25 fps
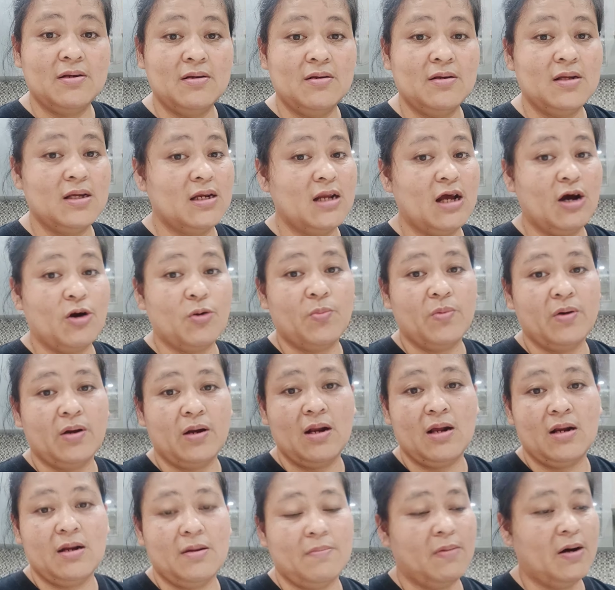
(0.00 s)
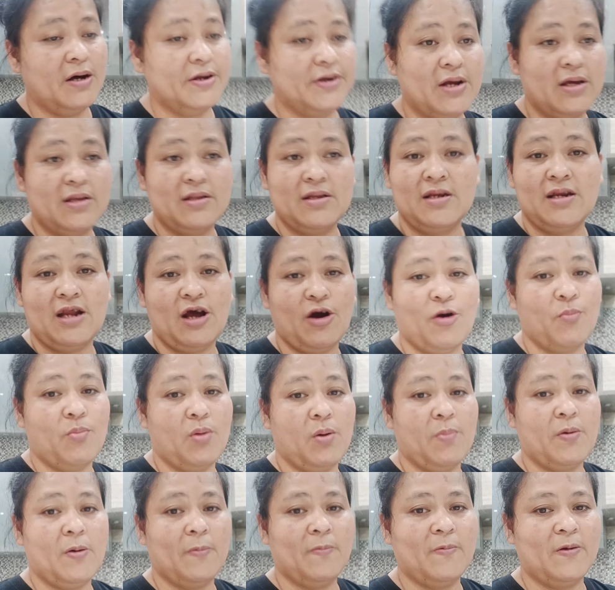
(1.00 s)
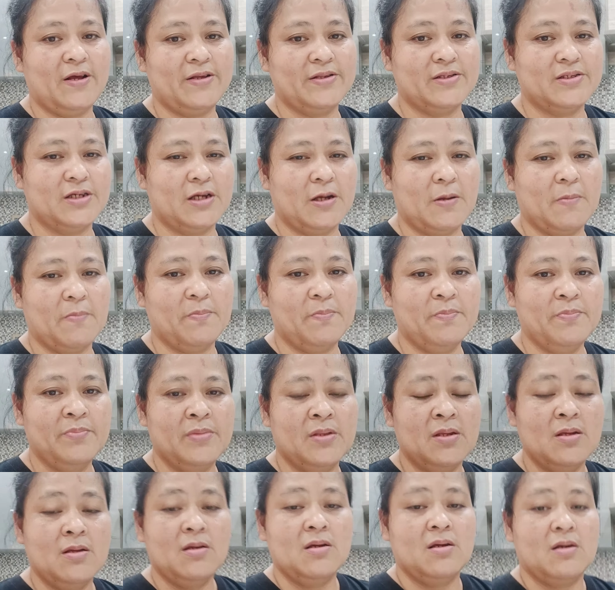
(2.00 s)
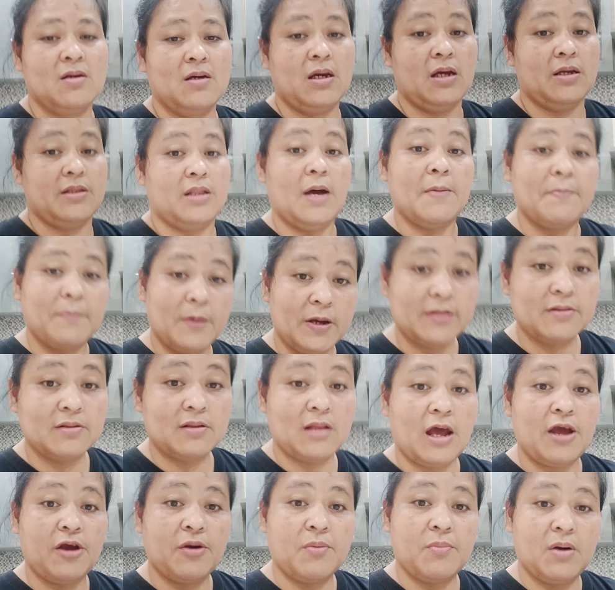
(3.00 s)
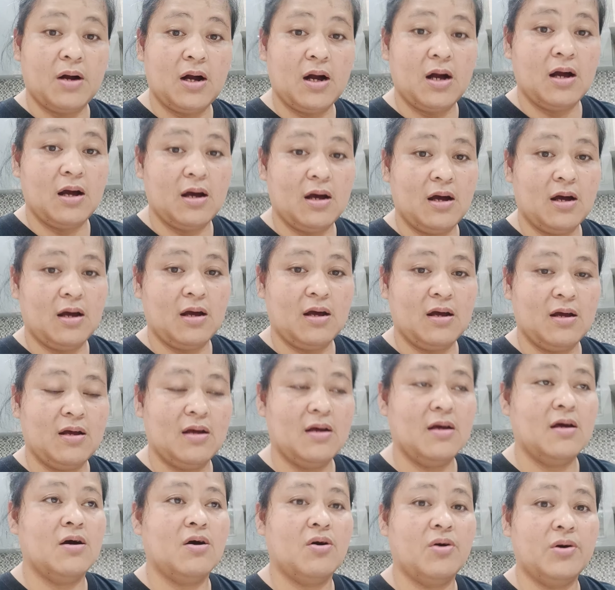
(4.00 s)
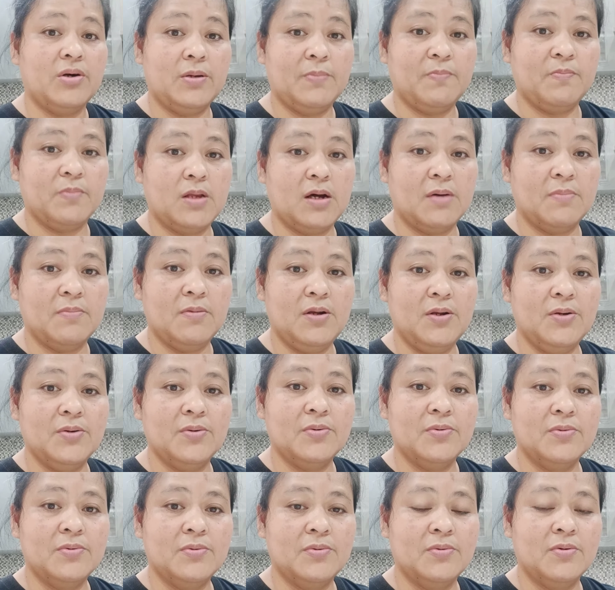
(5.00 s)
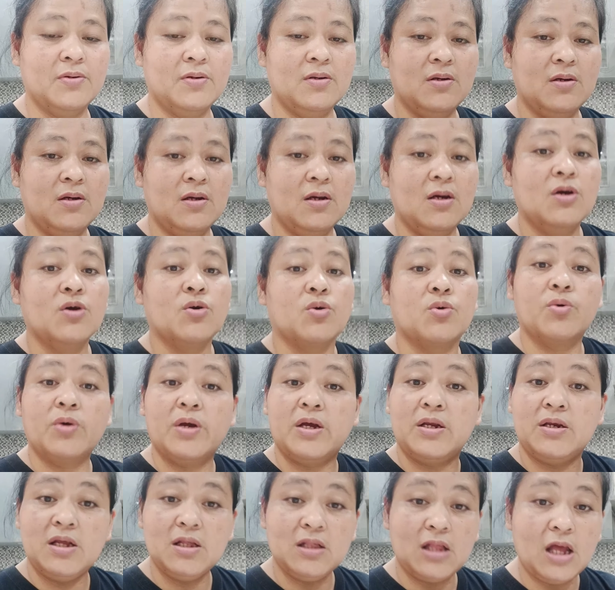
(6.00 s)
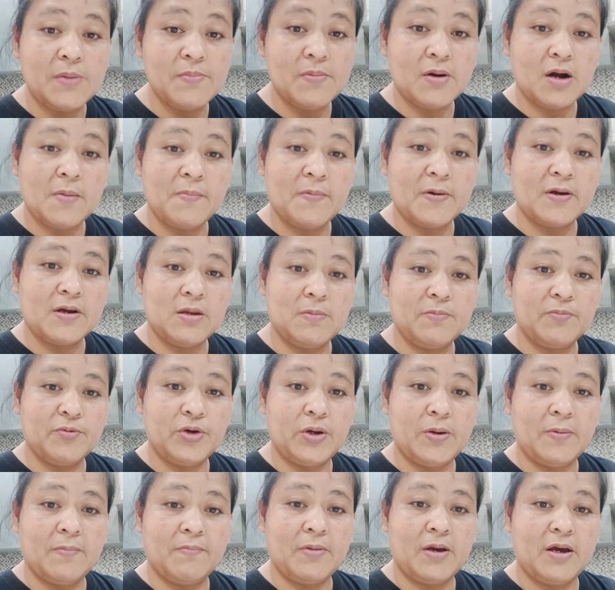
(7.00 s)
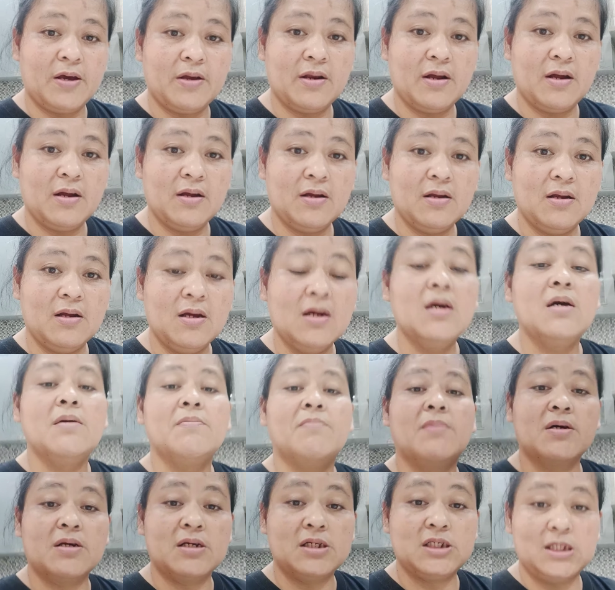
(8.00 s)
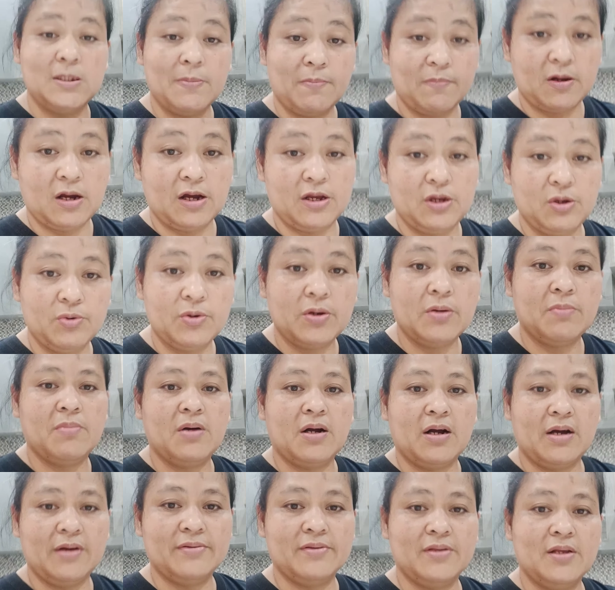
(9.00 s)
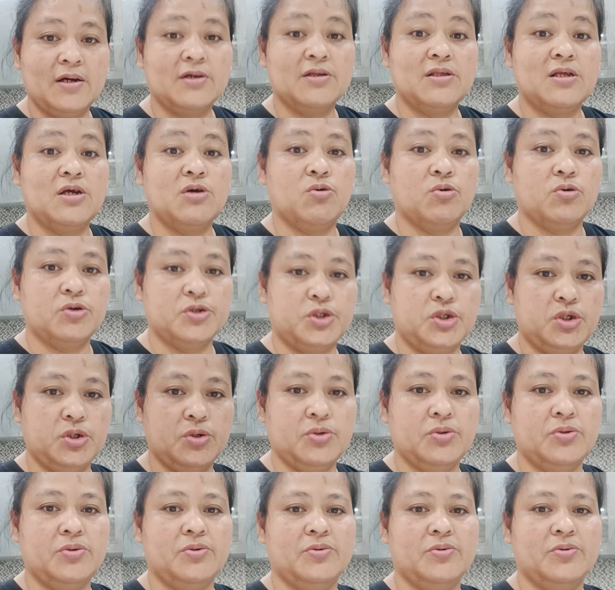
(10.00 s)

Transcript: Hindi na ako maglalabada, hindi na ako magpaplansya. Kaya dapat tayong mga OFW, kung hindi tayo makapag-ipon ng pera, mag-isip kayo ng magandang negosyo.